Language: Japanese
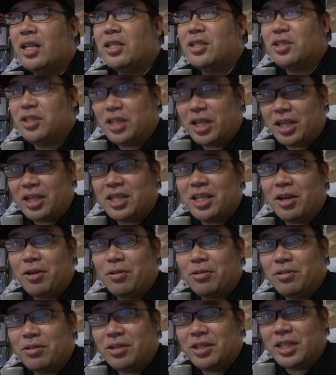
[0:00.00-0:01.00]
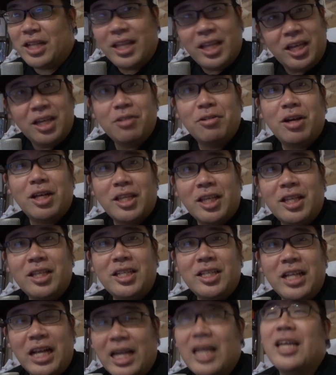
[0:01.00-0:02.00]
あついてきていただける方
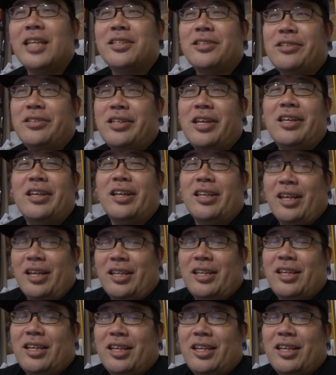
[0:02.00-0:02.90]
にだけついていただ